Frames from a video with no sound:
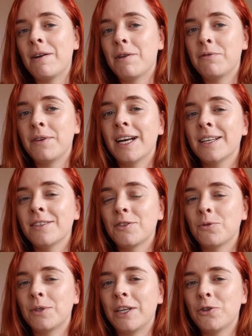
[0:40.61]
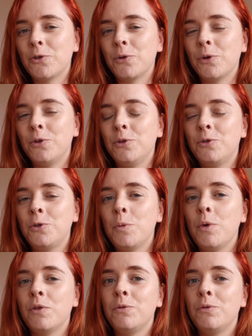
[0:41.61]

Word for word: avoir fait un sondage sur YouTube,